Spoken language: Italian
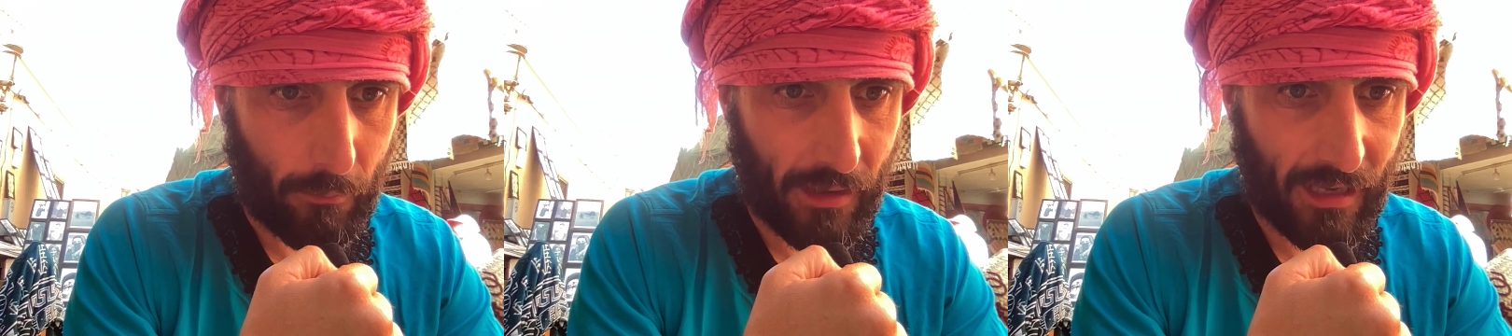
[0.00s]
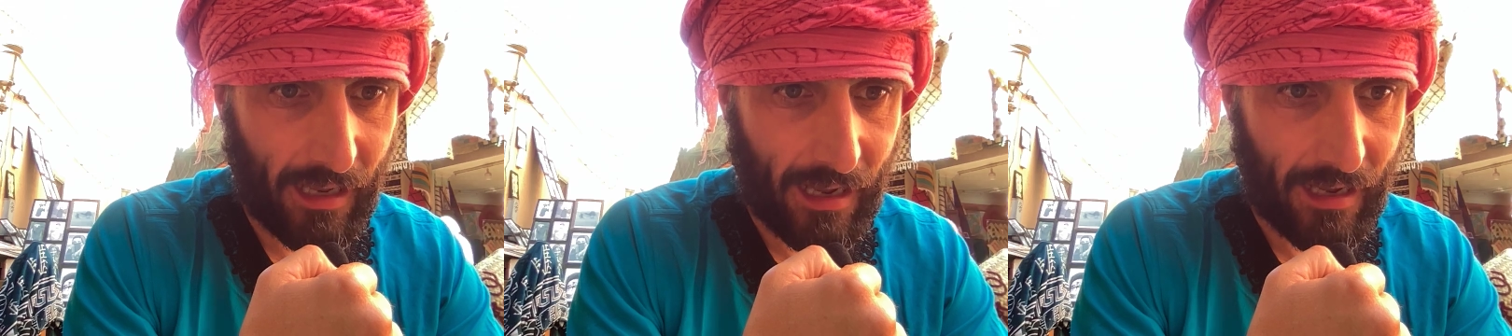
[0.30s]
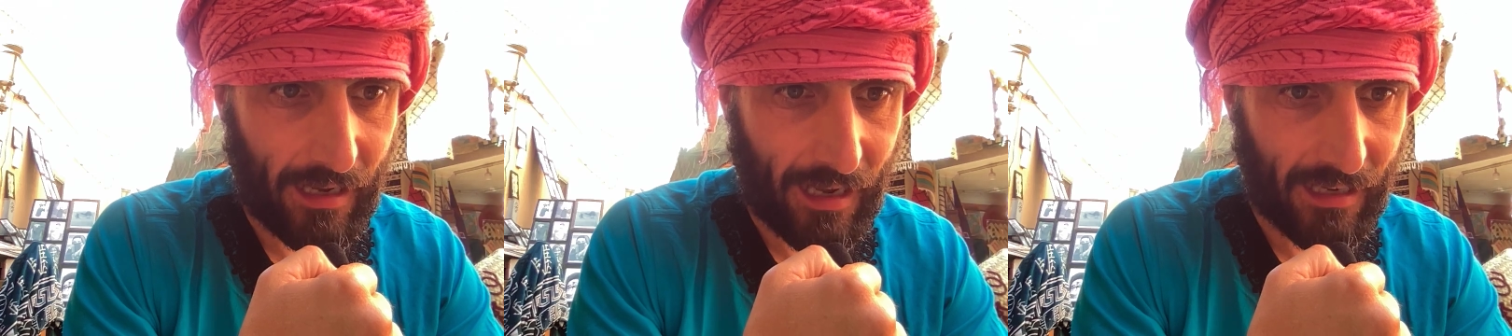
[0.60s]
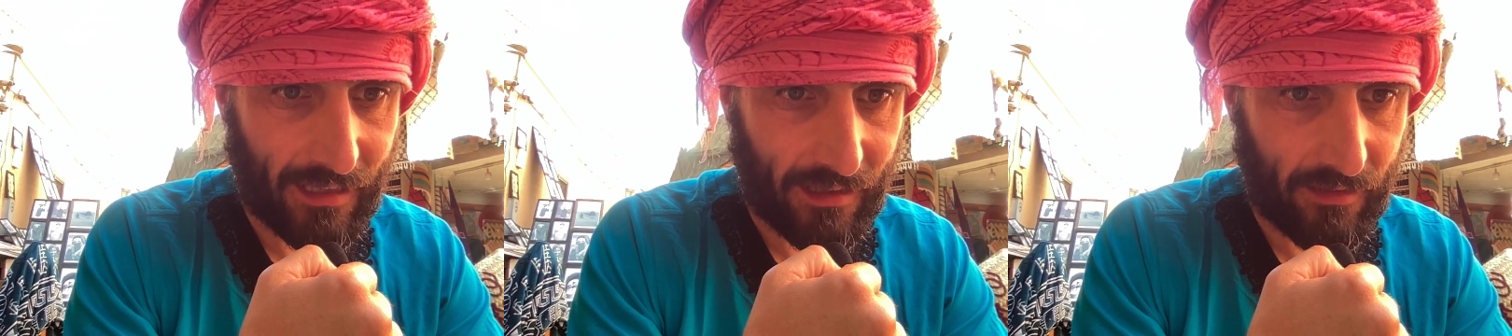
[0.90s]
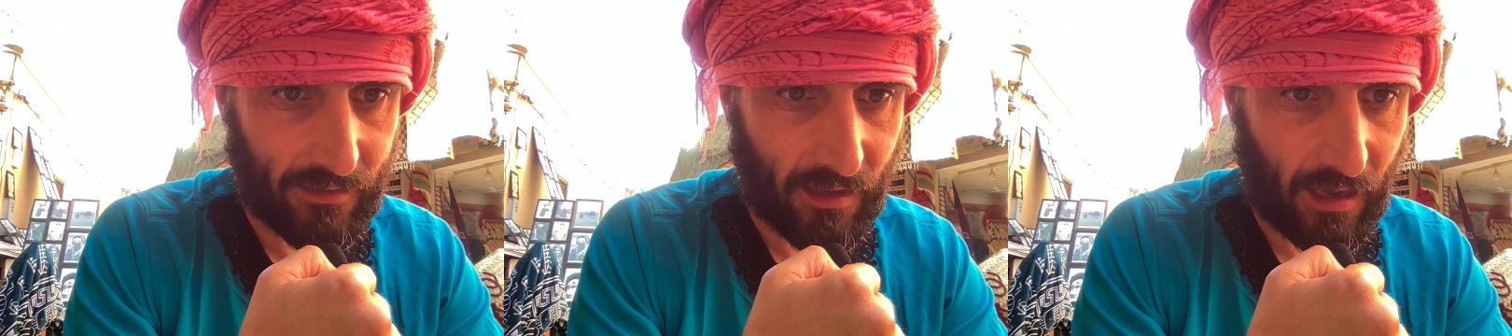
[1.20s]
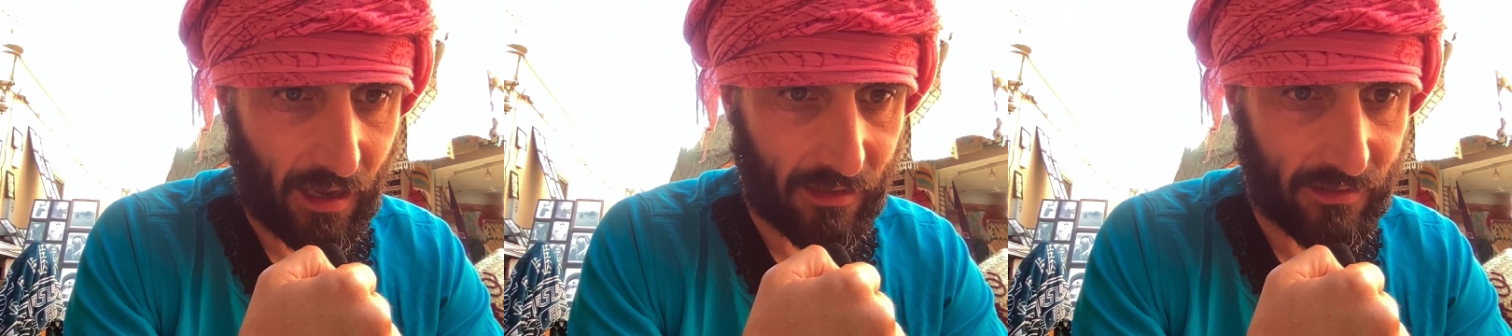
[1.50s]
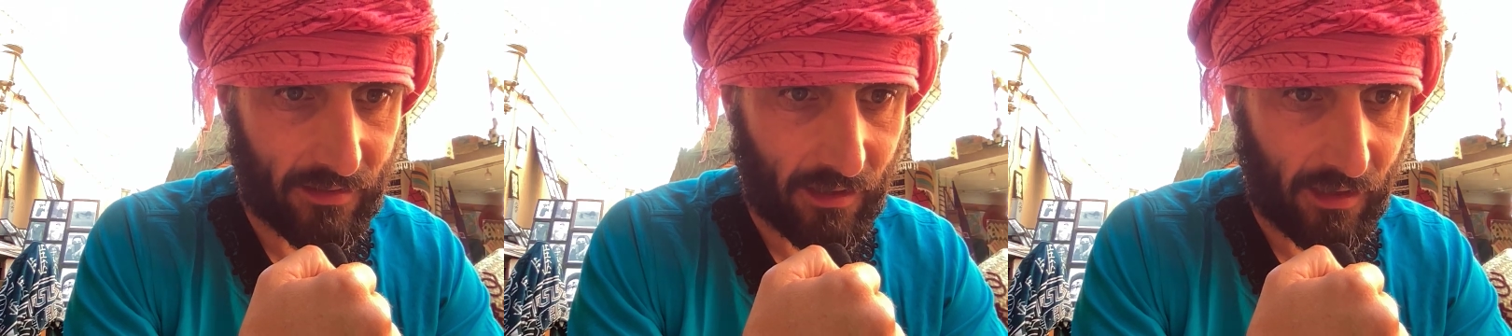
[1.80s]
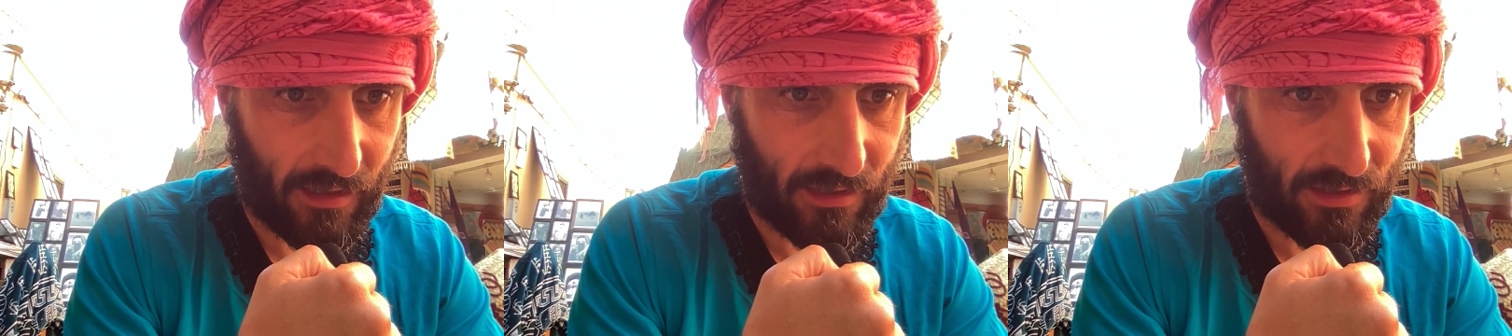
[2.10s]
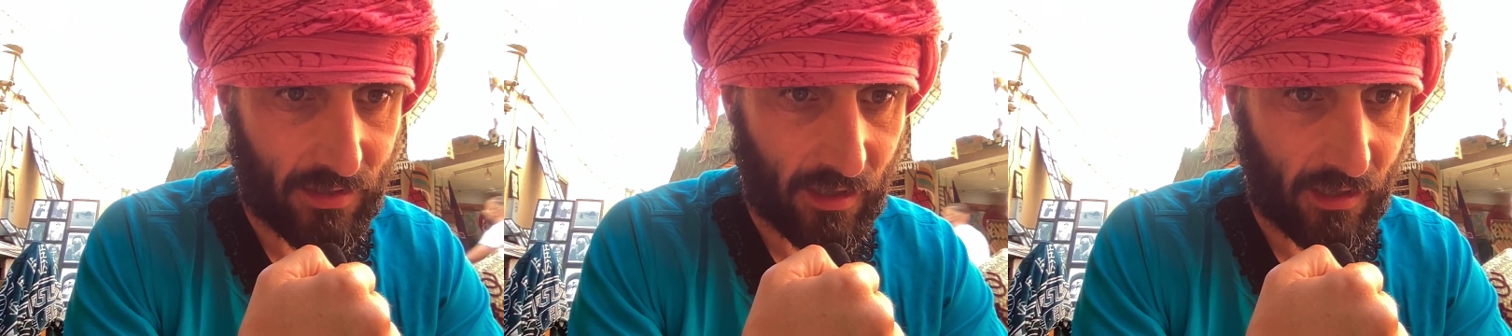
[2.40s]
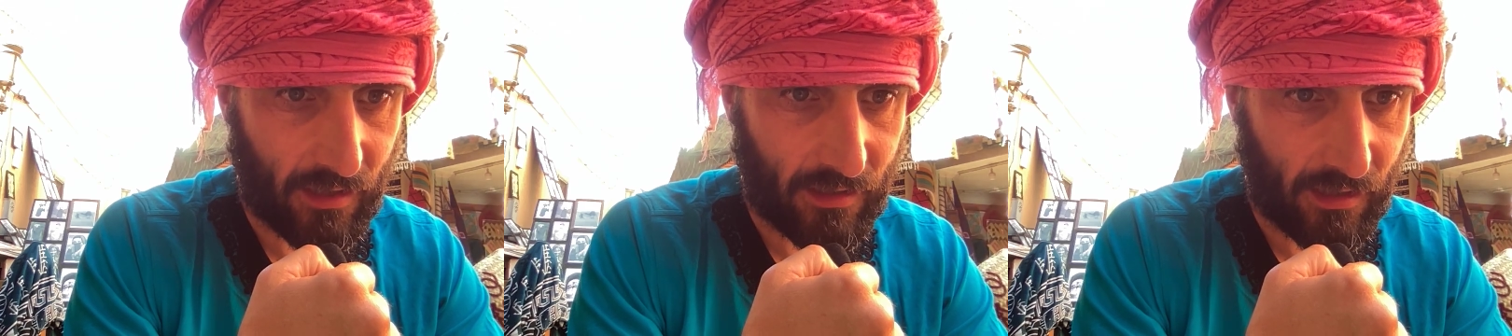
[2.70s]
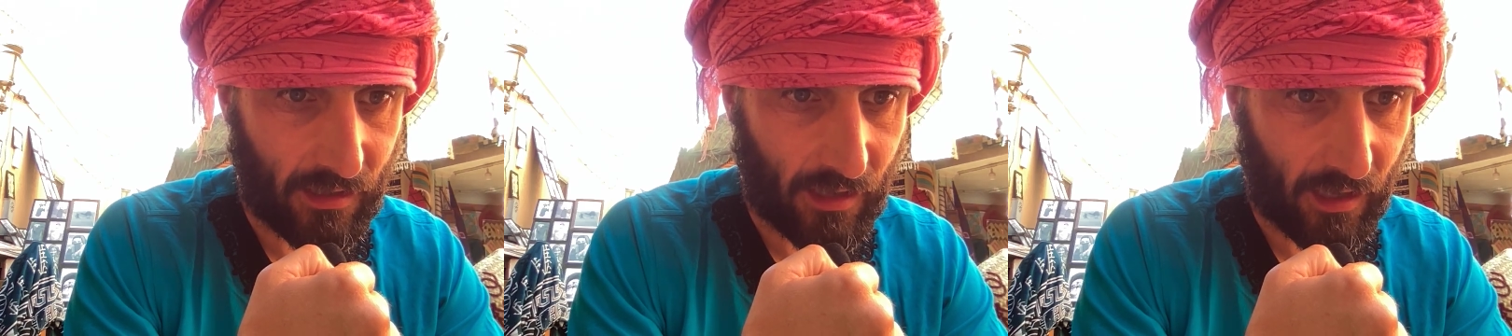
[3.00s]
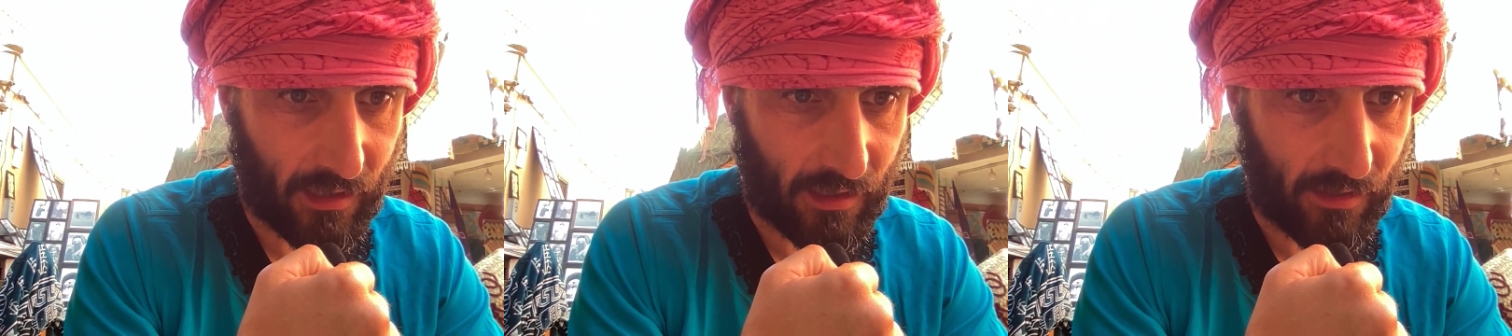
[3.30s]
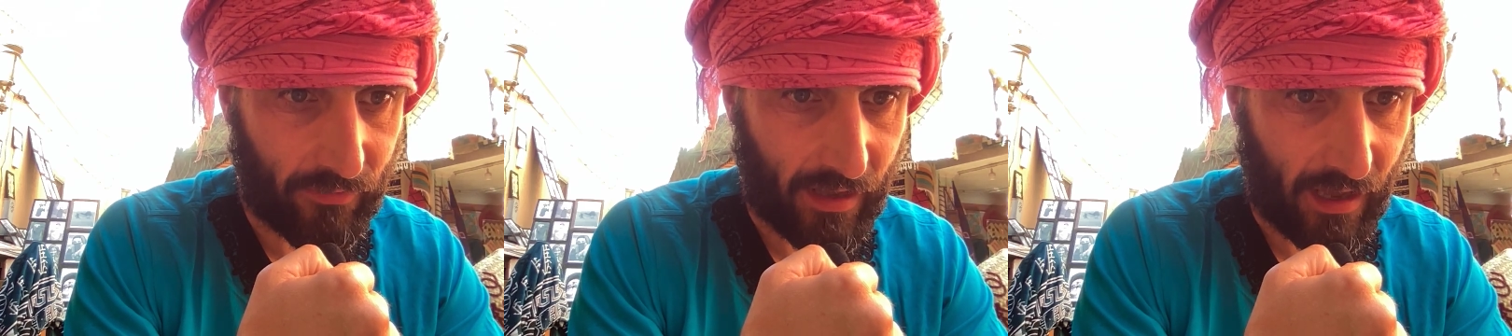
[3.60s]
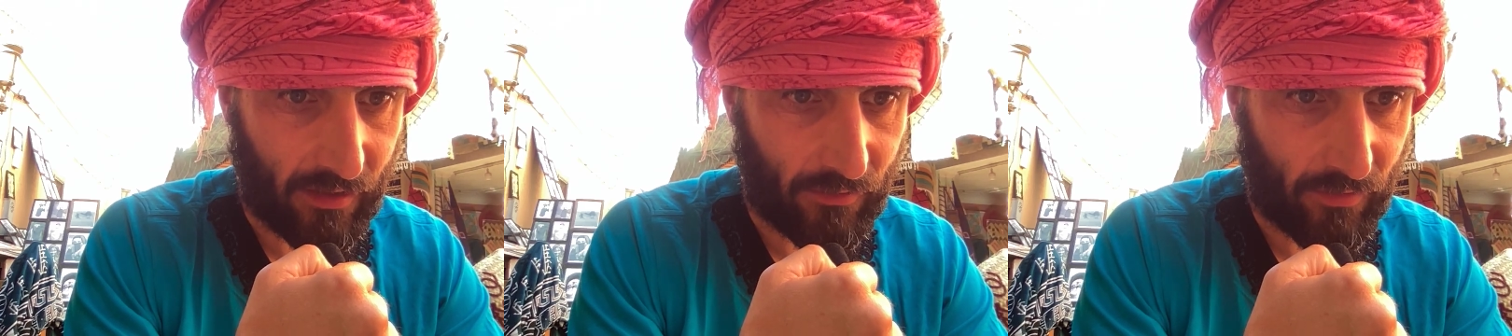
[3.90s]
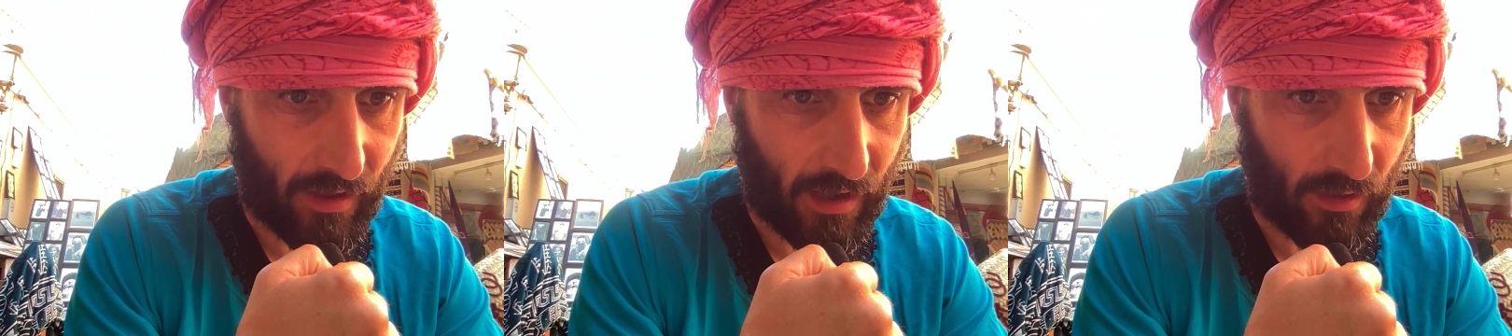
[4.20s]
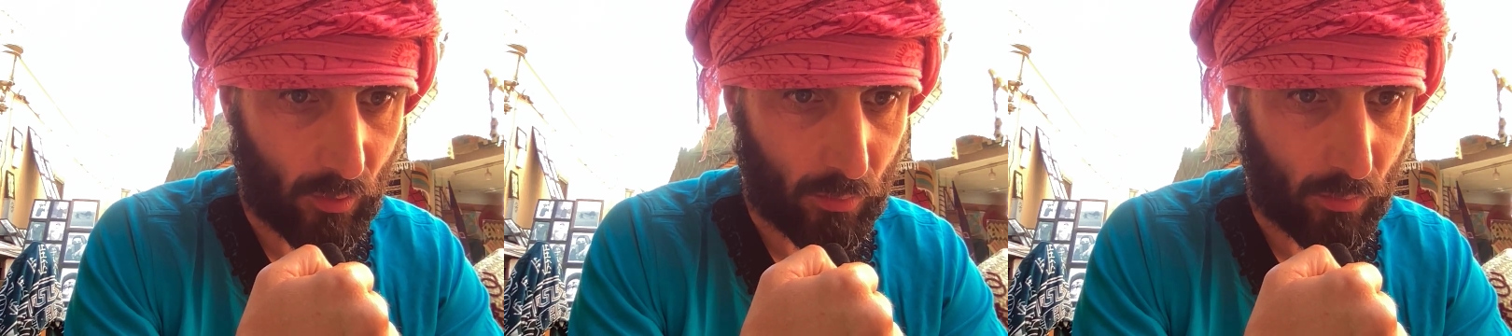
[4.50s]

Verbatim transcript: perché la Chiesa asserisce dire che vi è inferno,